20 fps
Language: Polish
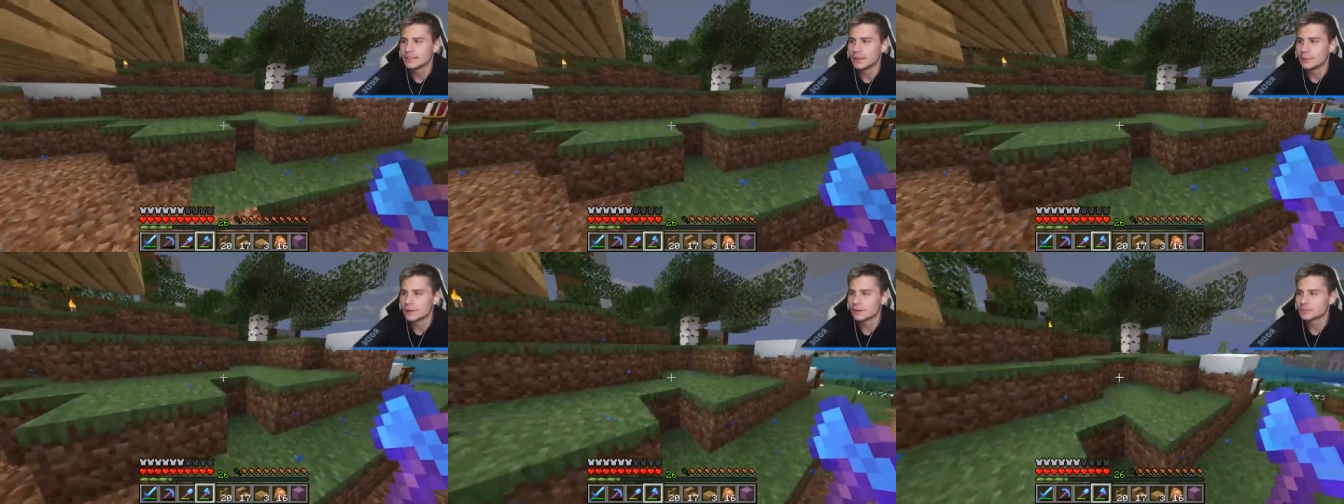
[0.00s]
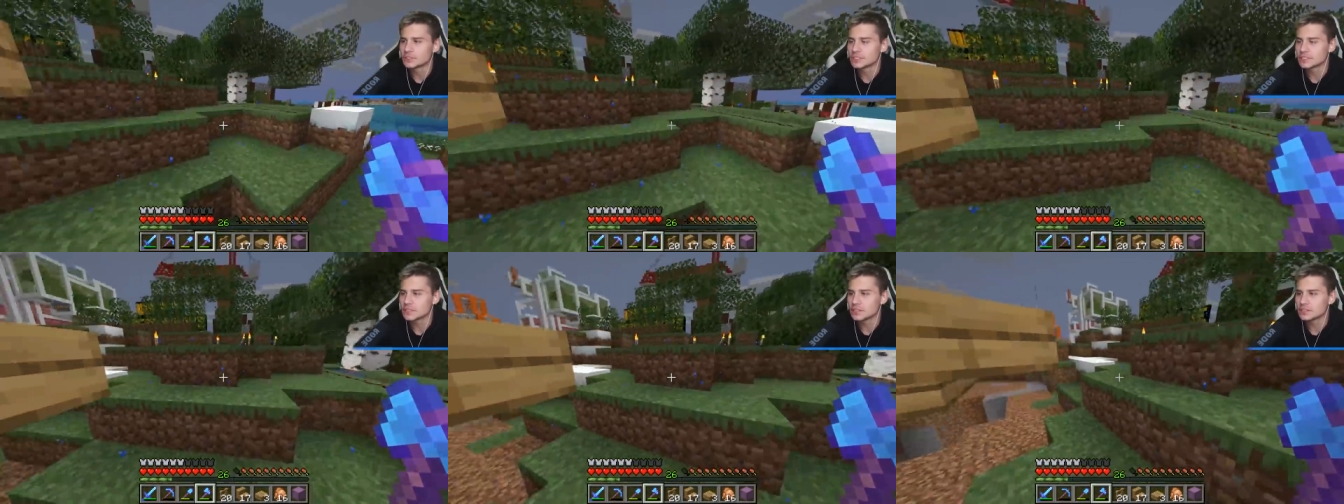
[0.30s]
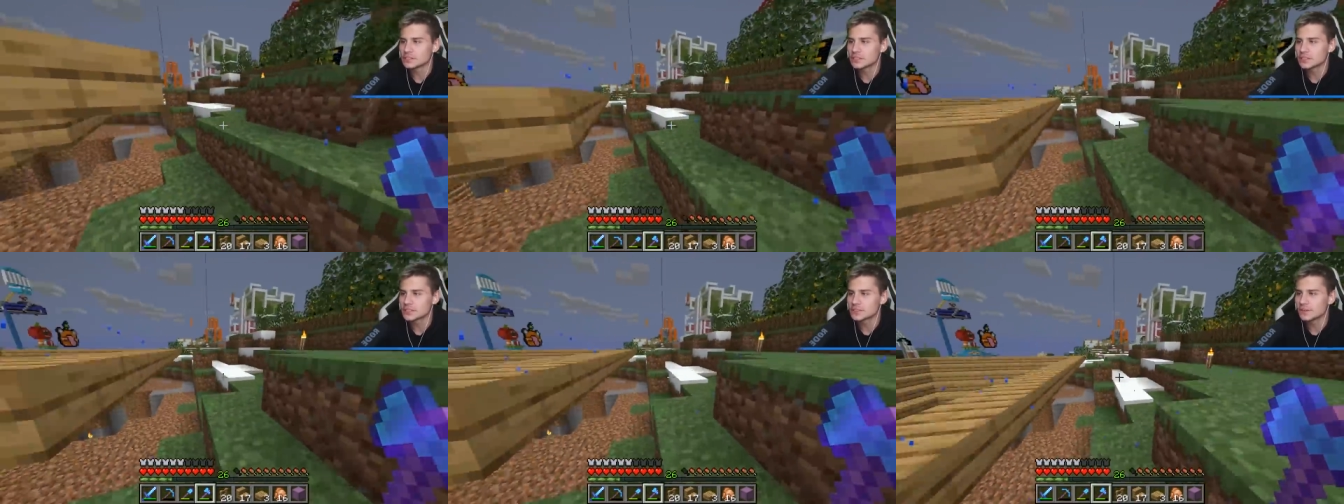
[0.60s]
Dobra, wszystko
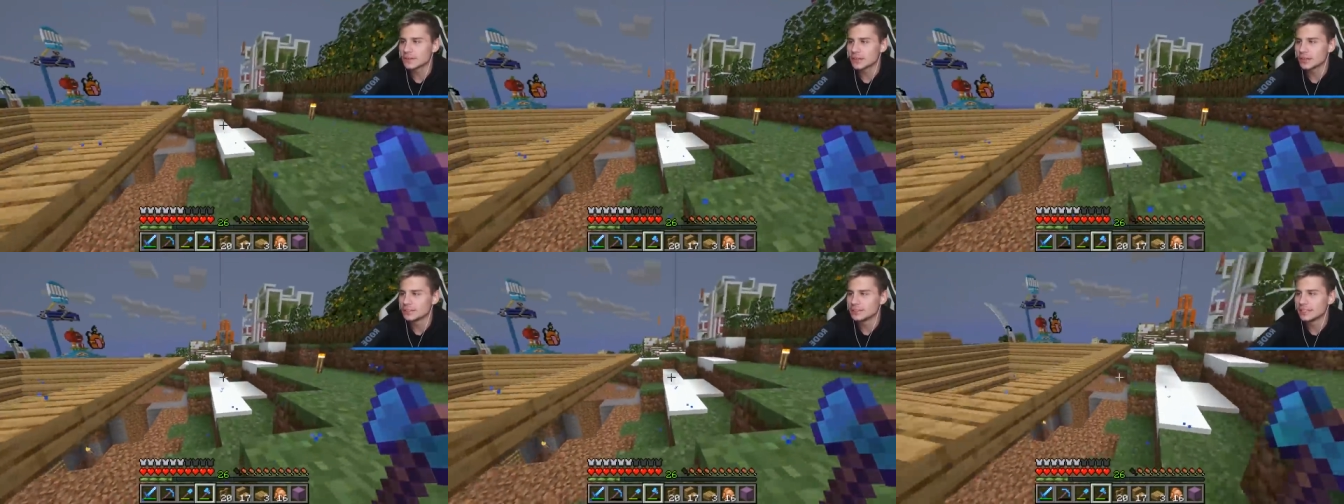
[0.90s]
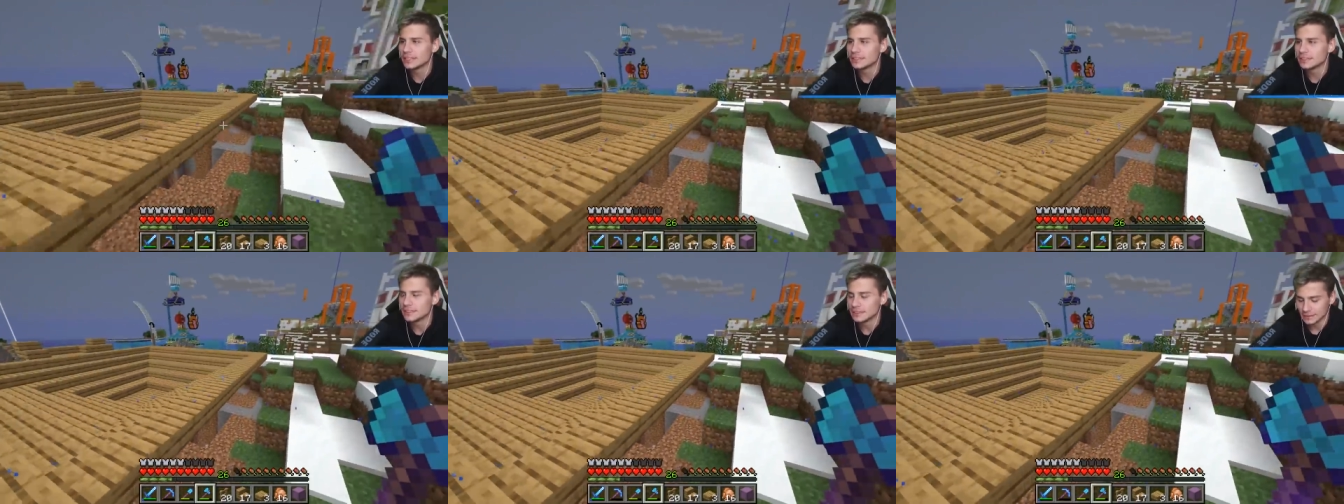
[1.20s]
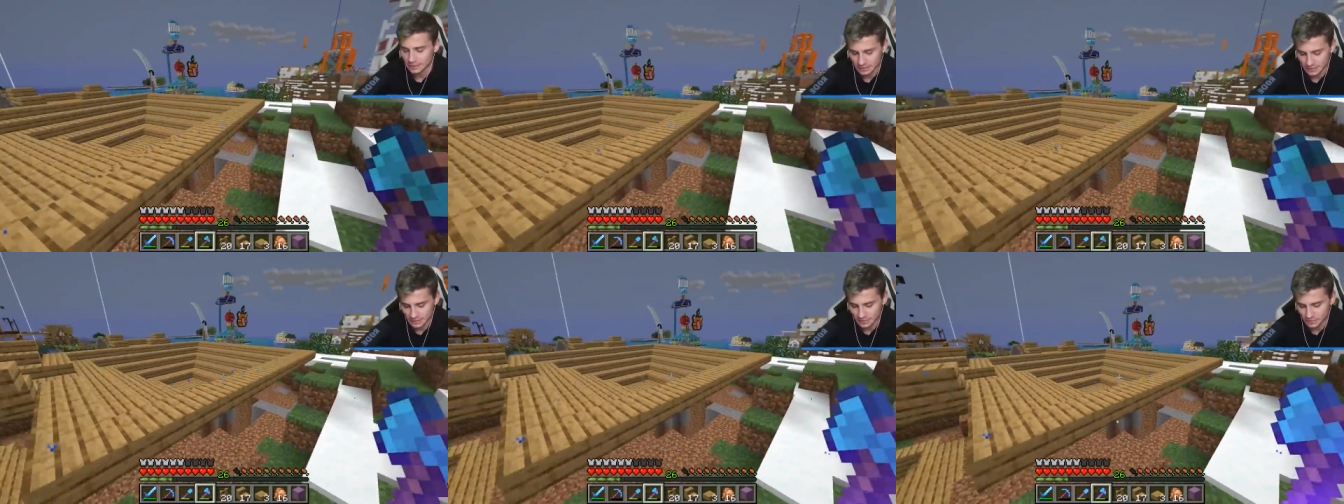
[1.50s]
jest rozwalone,
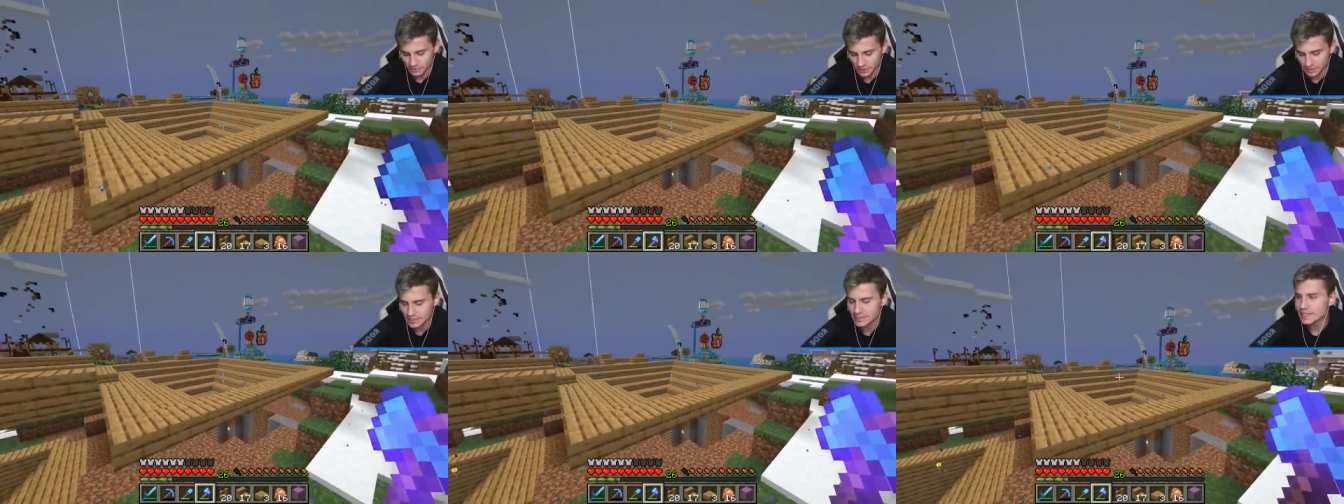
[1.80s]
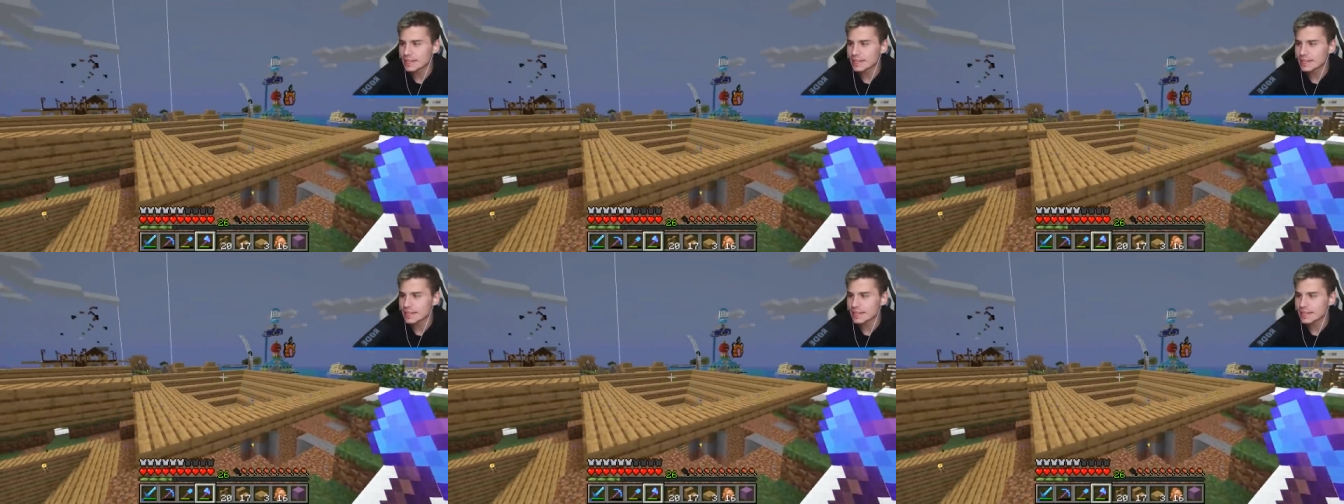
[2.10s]
więc